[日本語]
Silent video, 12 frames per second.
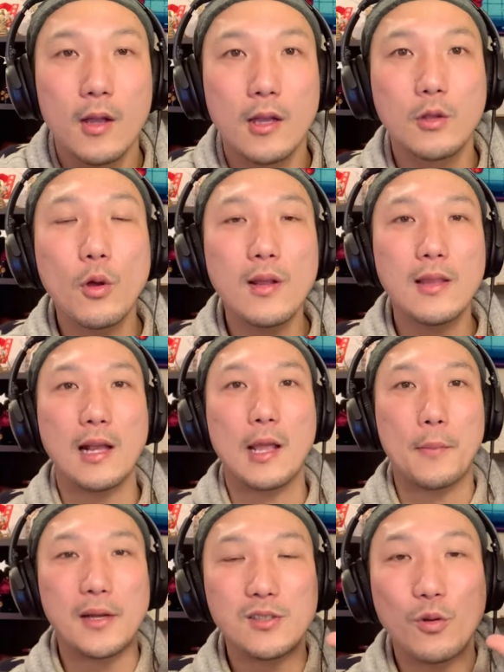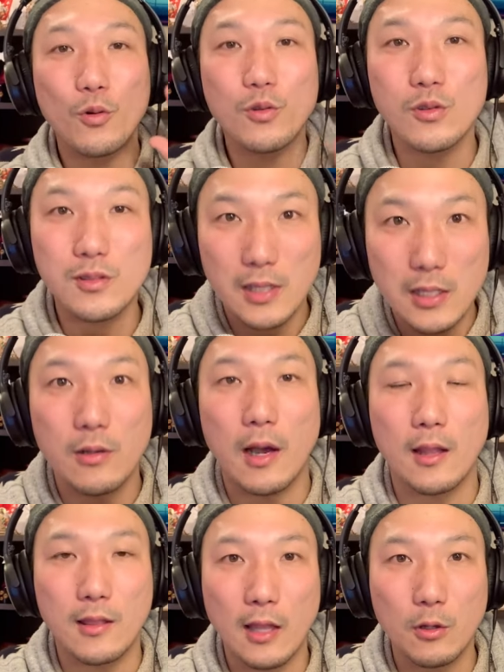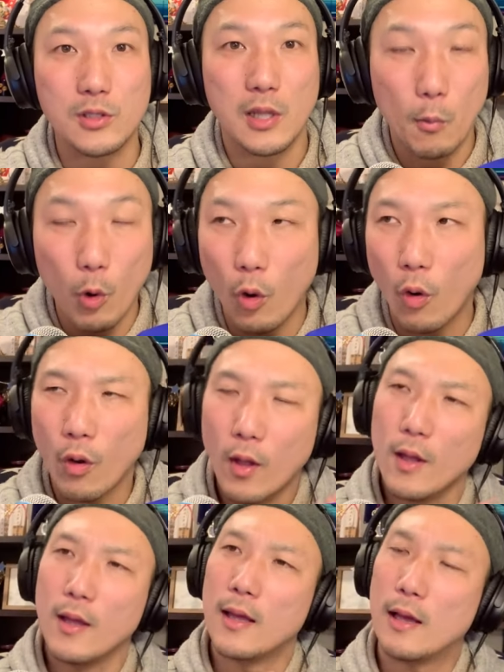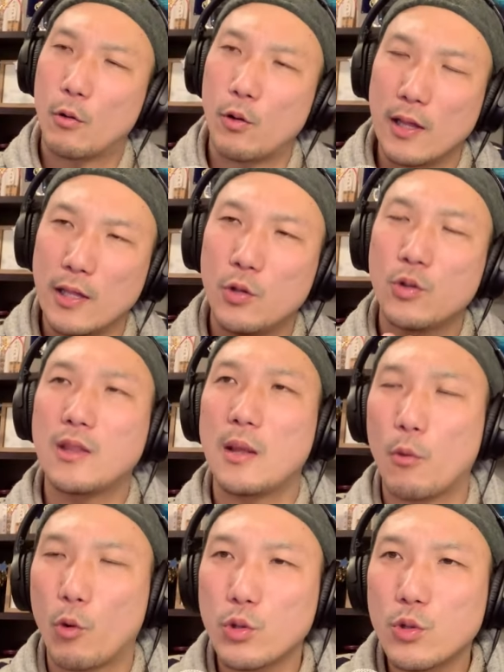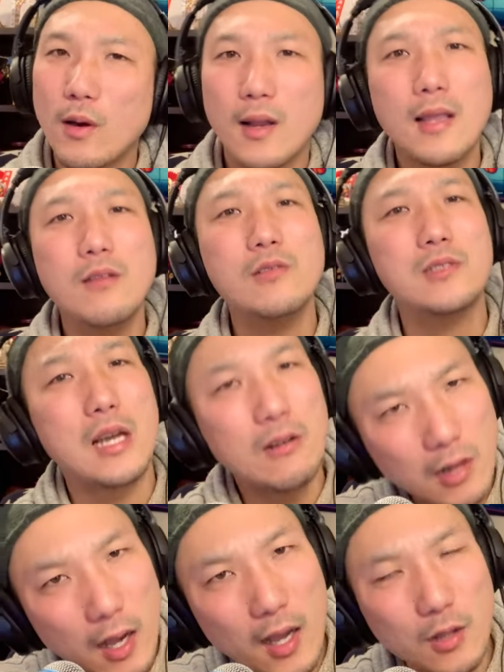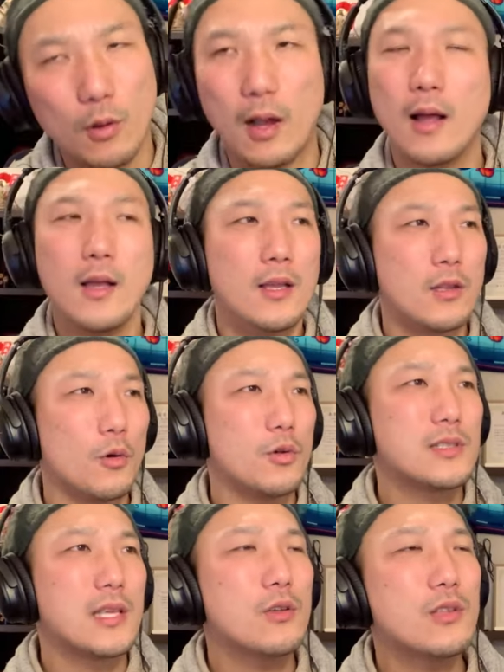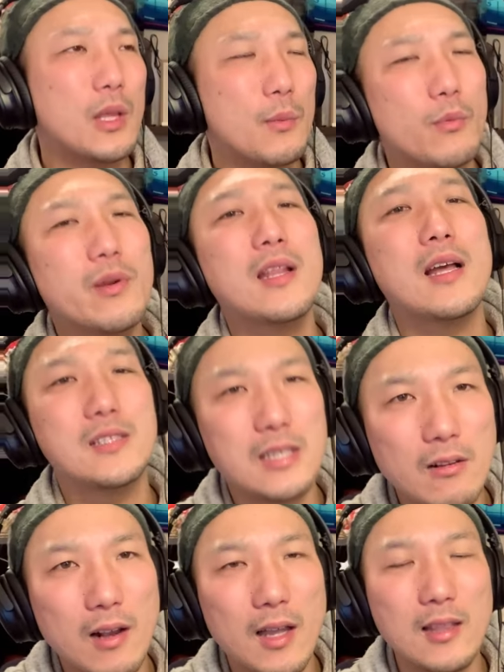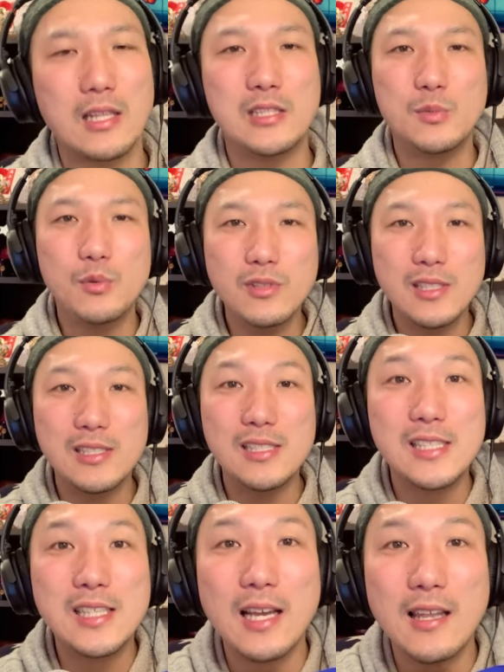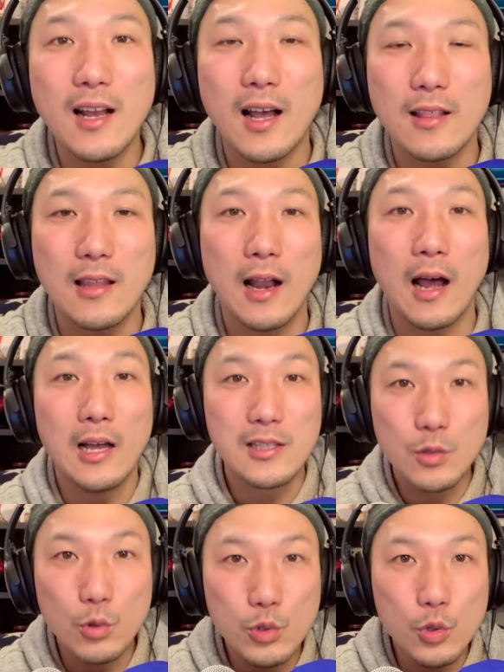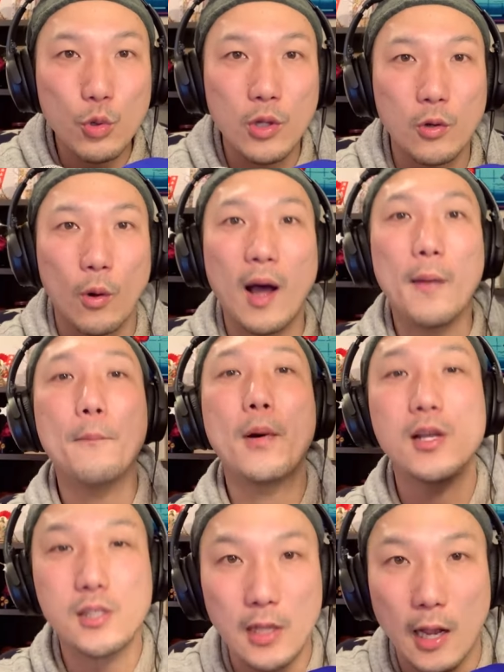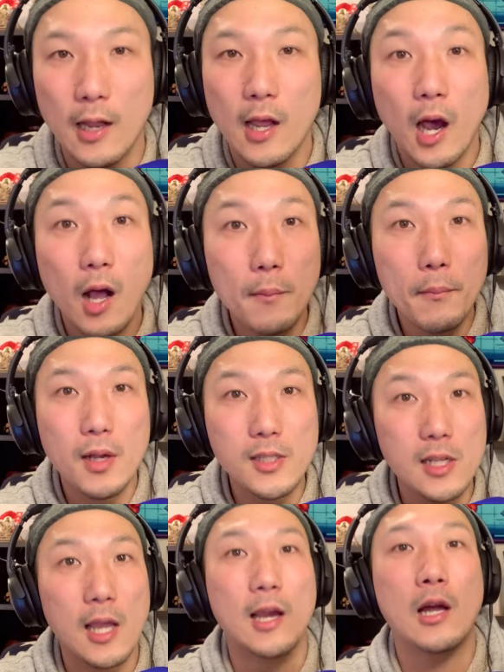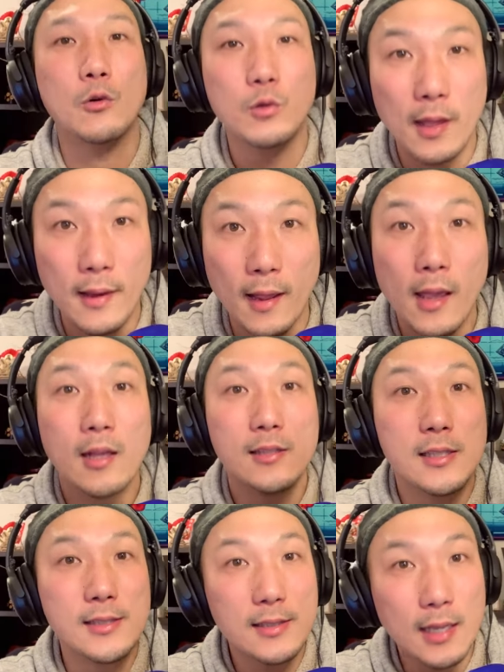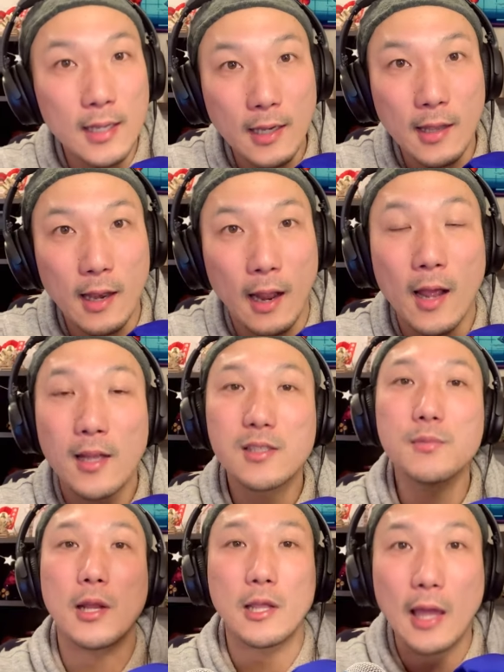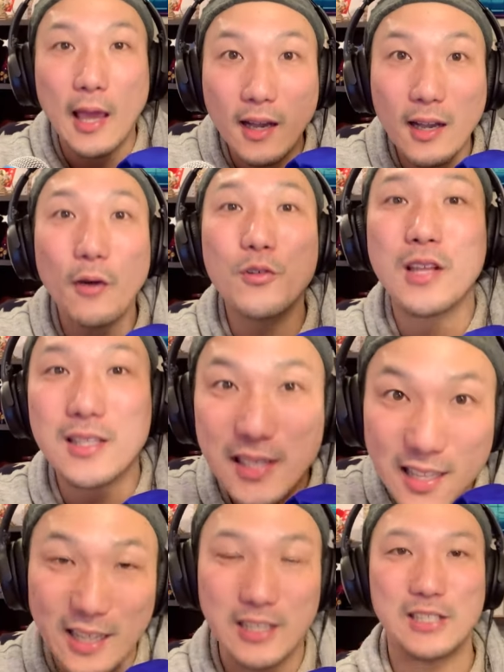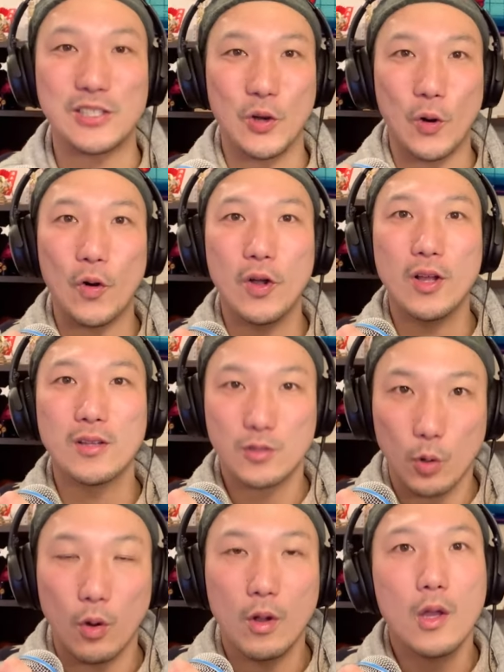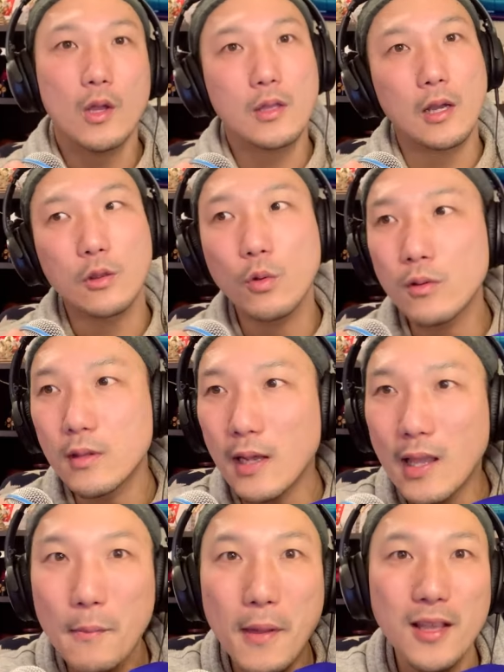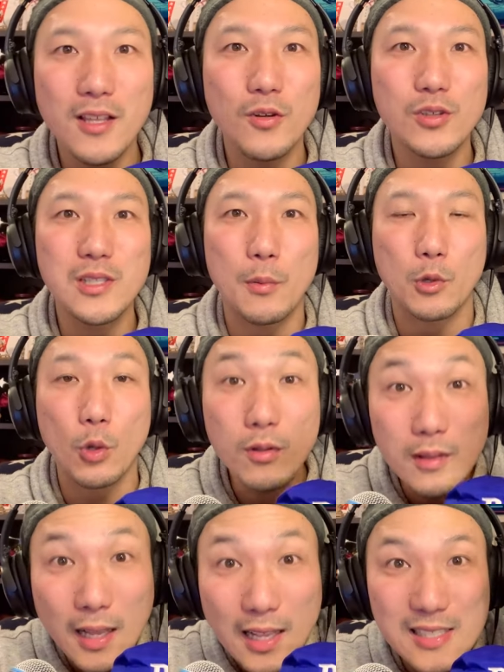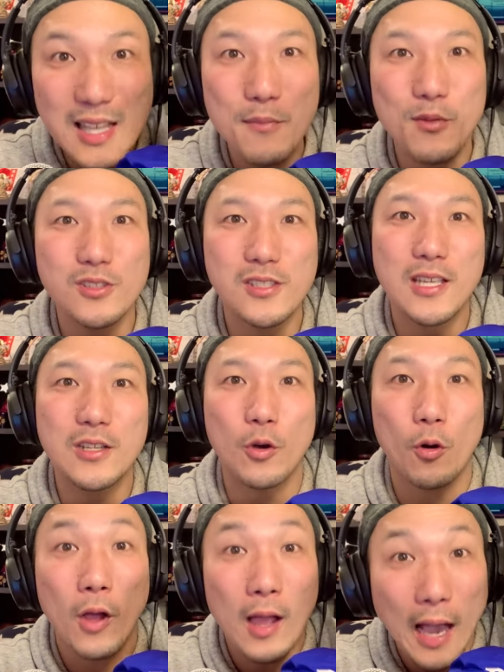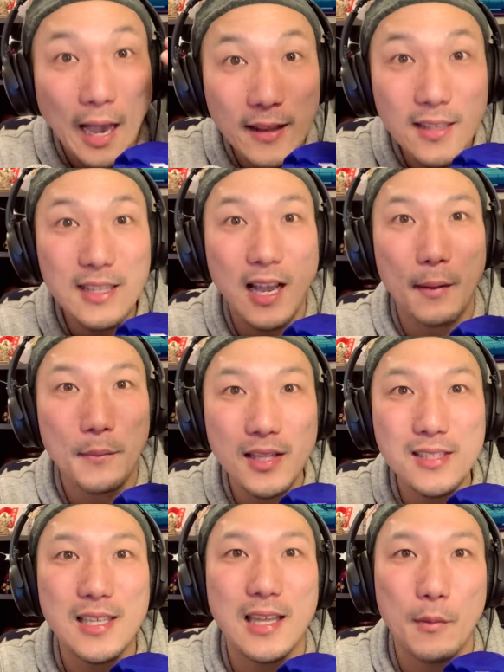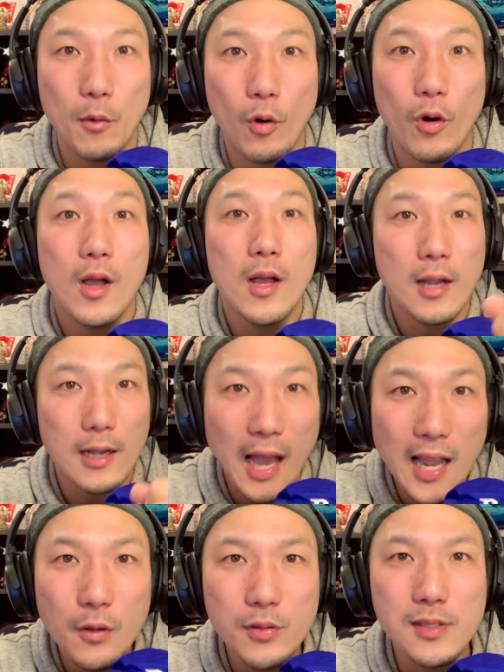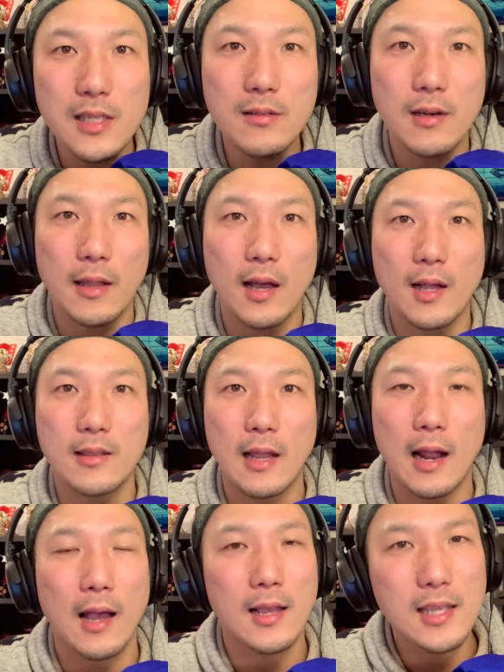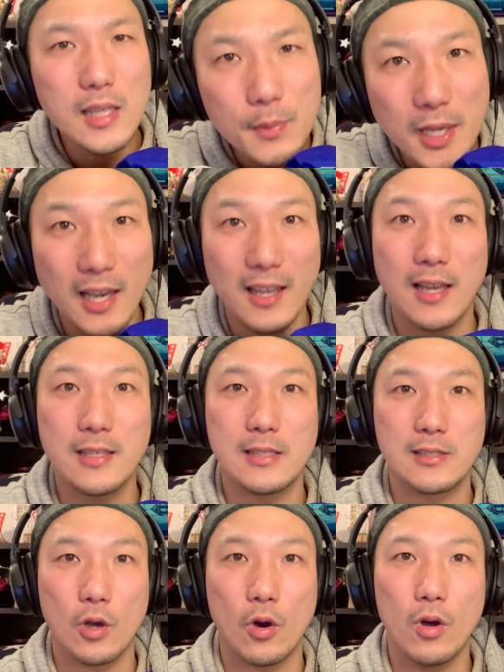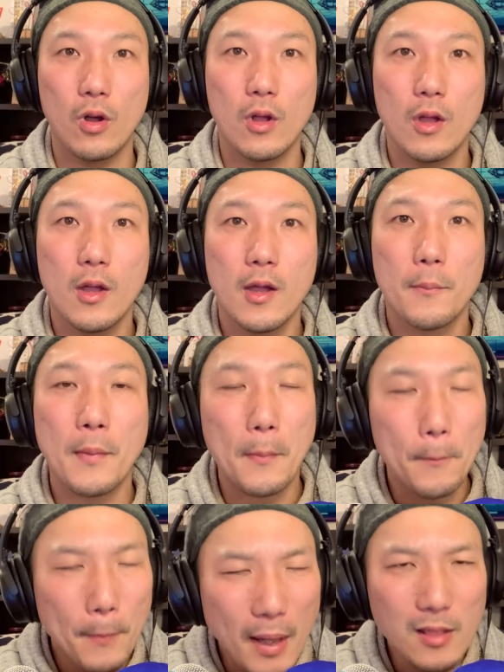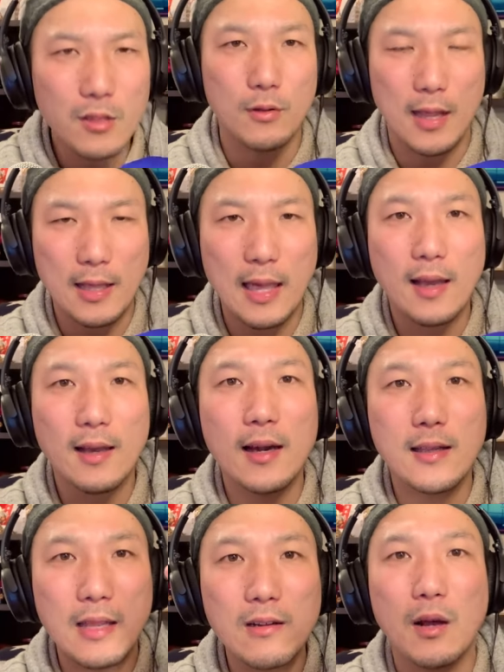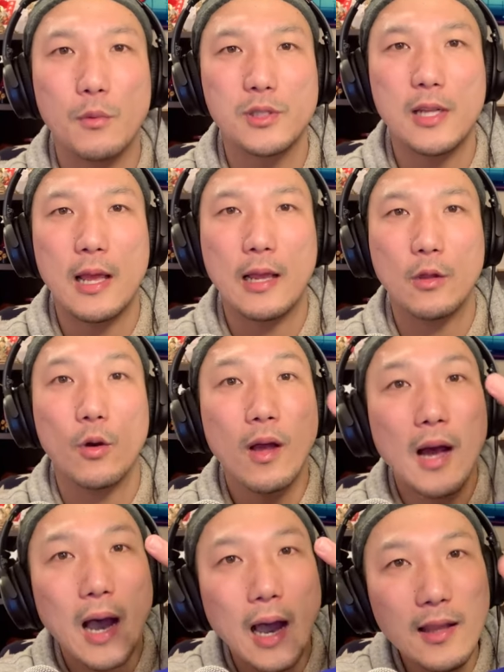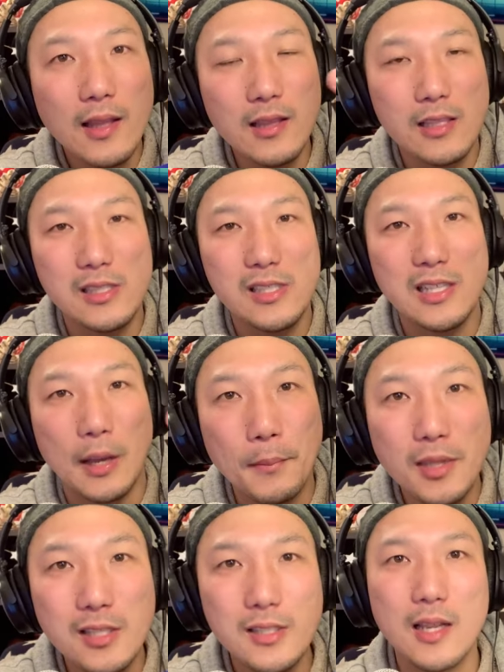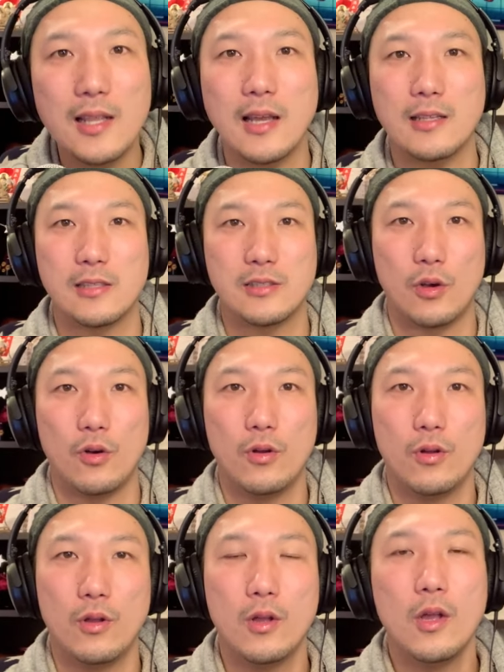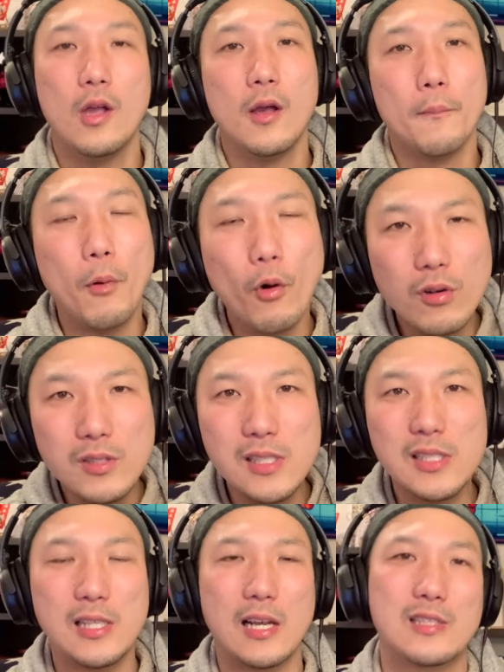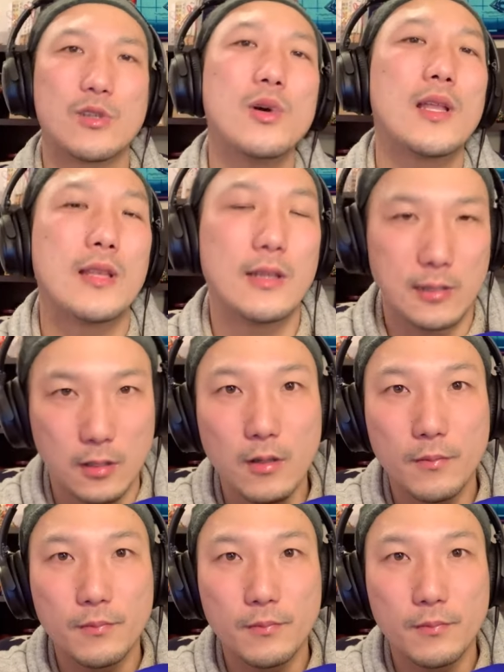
どれだけパソコンのスキルがあったとしても、えこれ言っても断れるんちゃうかとかどうせ言っても無理なんちゃうかって自分に自信がなかったらその商品を販売しない販売しないから売れない実績が出ないつまり結果を出せないんですよ。そうだからどんだけ勉強してもどんだけ専門スキルをあなたが身につけてもライフスキルがなかったら意味がないんですよ、まあ、パッとね結果が出るかもしれへんけどあなた自身が満たされないんですよ僕自身がそうやったんです